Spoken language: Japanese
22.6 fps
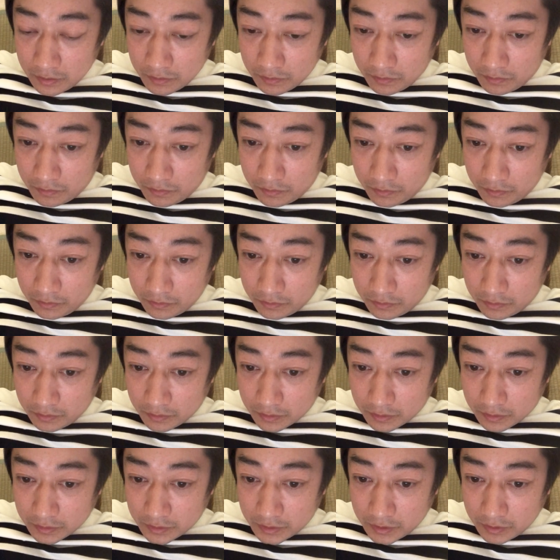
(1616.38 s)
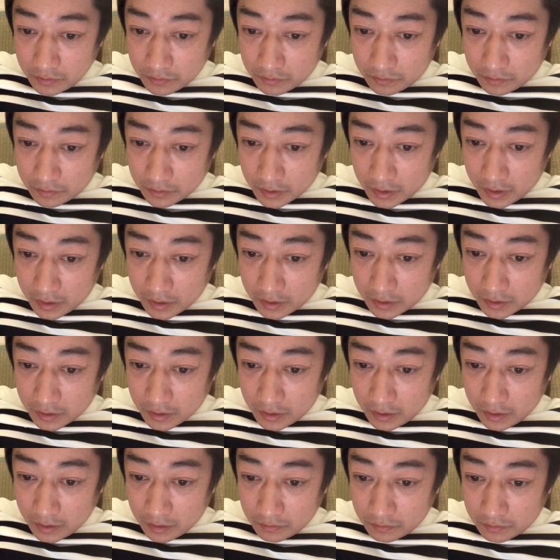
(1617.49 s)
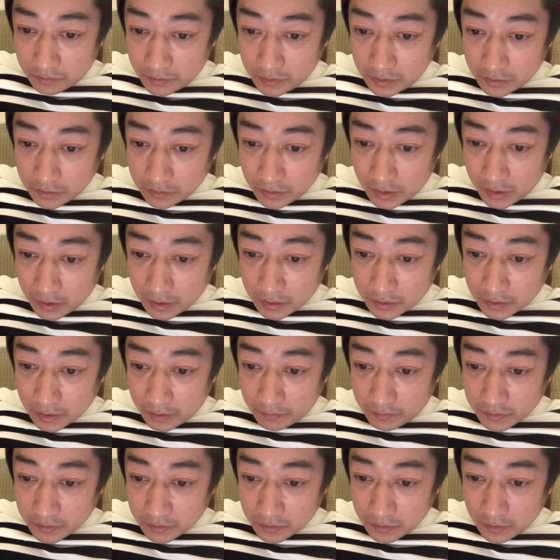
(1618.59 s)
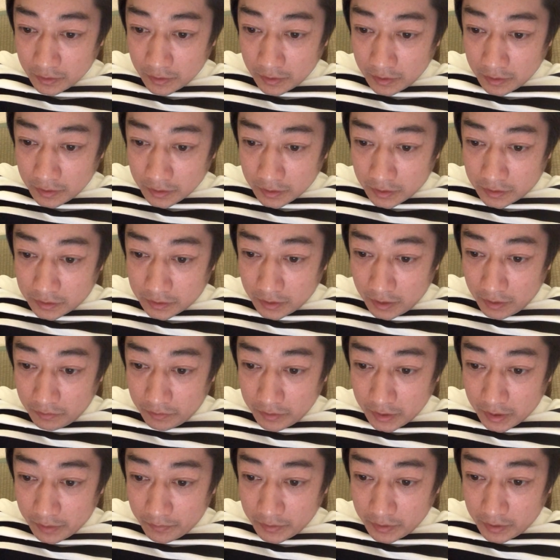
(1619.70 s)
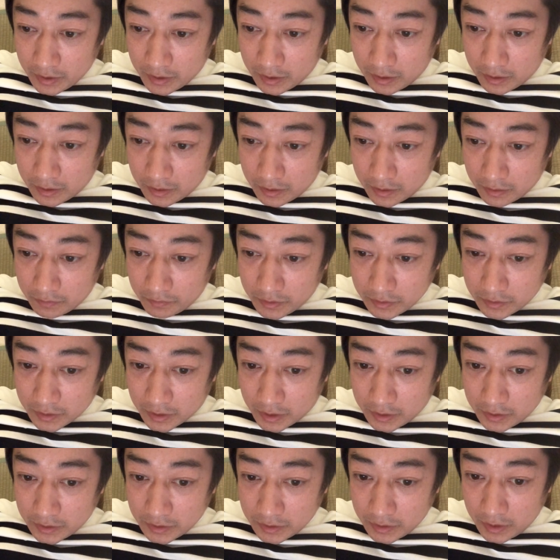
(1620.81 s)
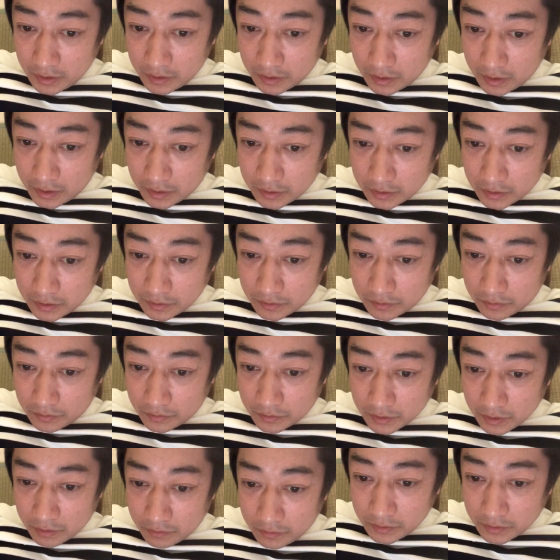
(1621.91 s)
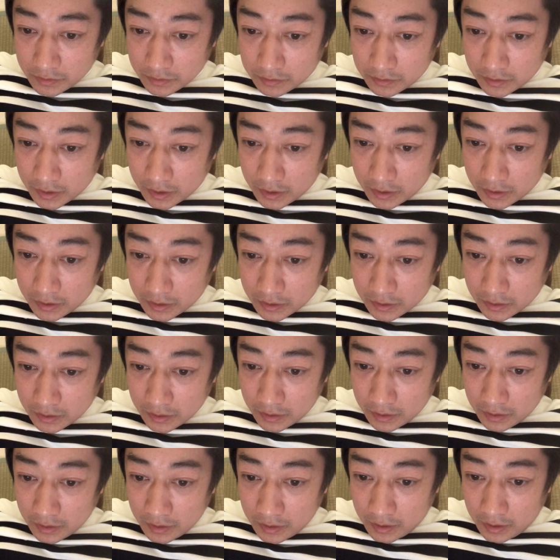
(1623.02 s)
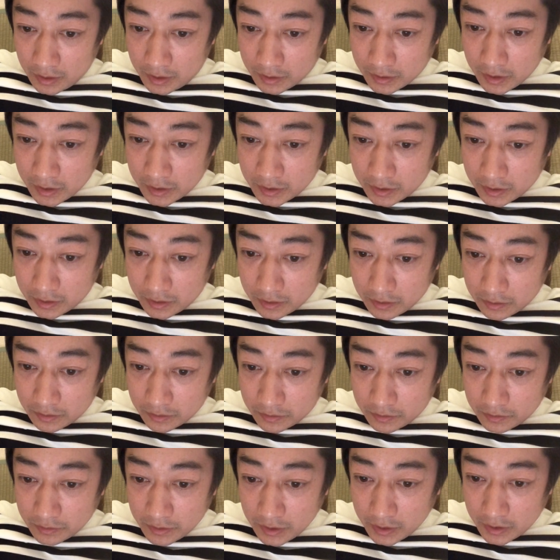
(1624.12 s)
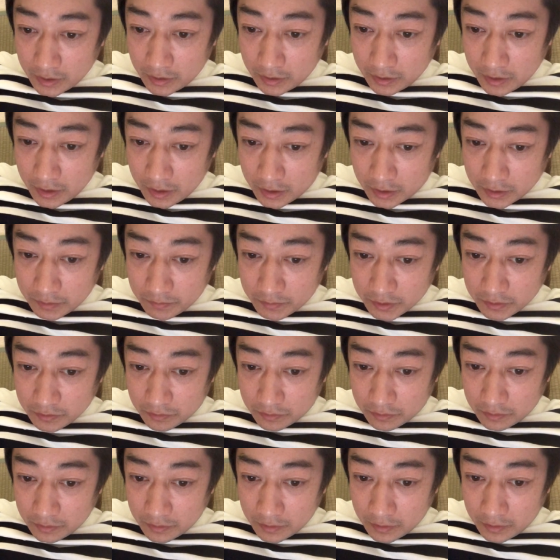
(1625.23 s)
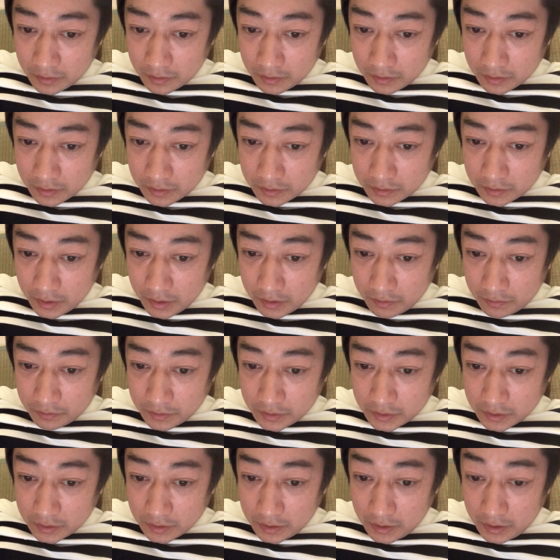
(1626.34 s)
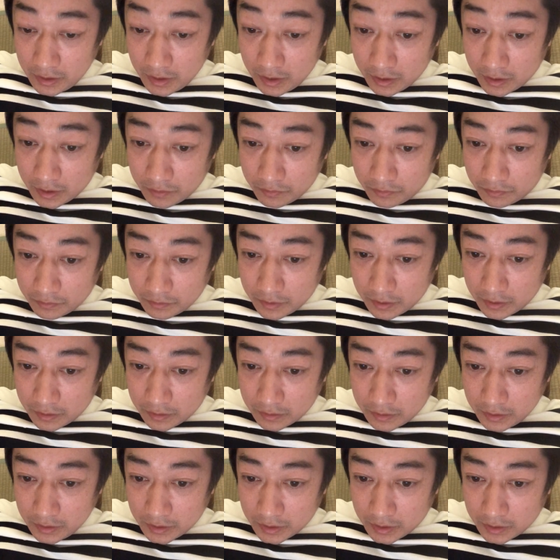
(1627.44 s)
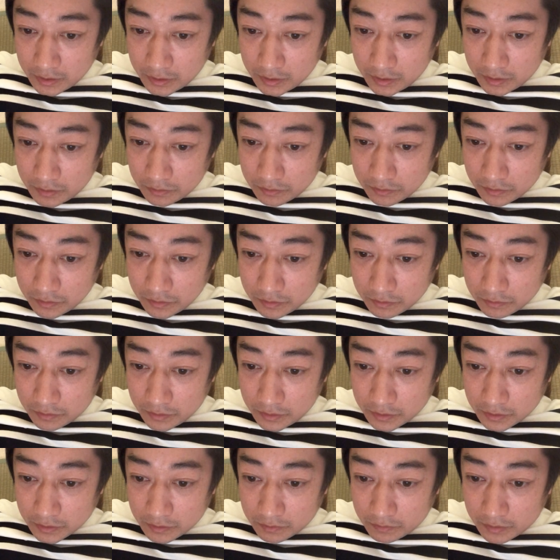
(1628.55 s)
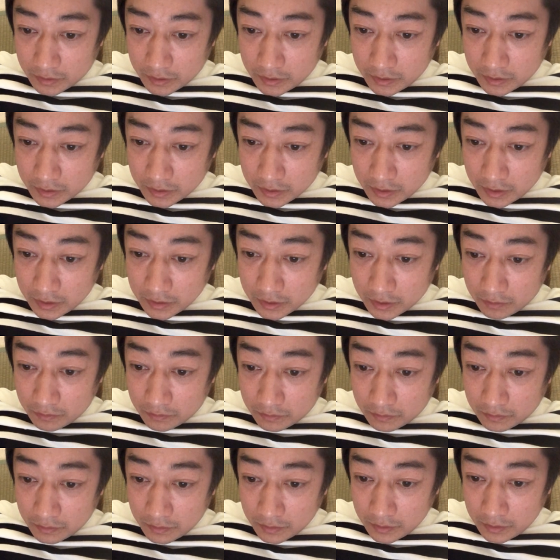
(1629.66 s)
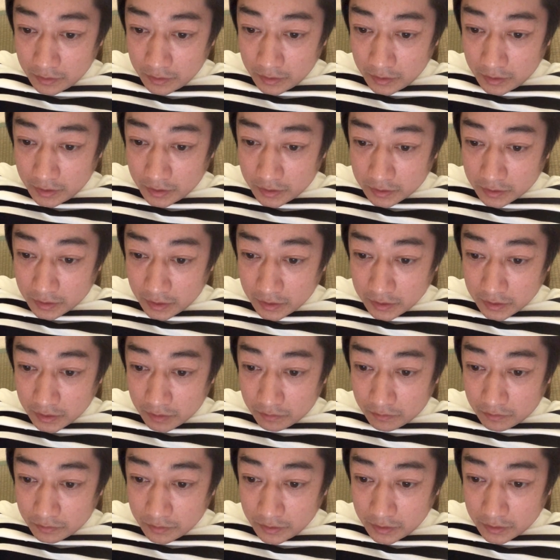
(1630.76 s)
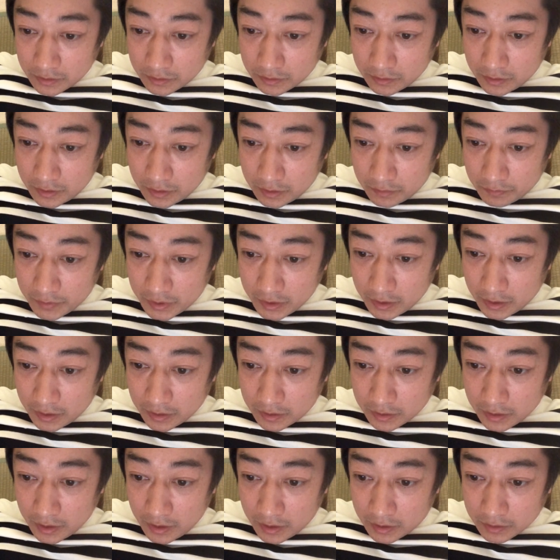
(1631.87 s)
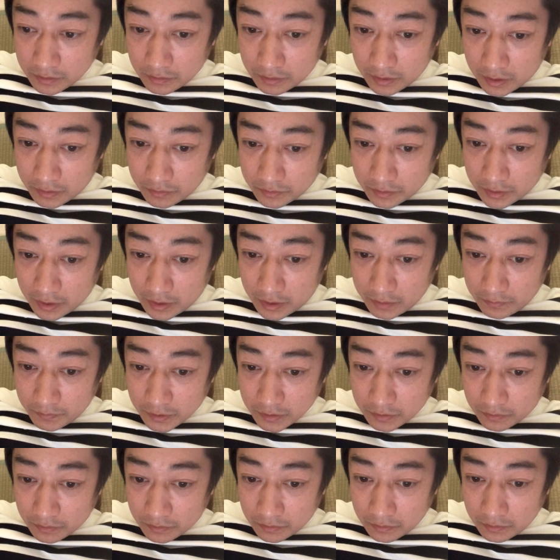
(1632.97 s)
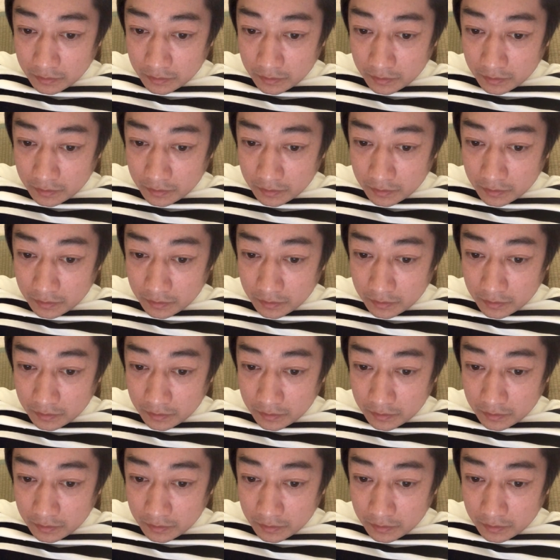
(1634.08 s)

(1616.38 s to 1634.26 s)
心の血の血系のリスク軽減されます。喫煙をやめてからわずか1年で心臓発リスク軽減、あ激急激に低下しますと。喫煙後に2年から5年以内に脳卒中のリスクは喫煙者の、非喫煙者のリスクにまで低下する可能性がありますと。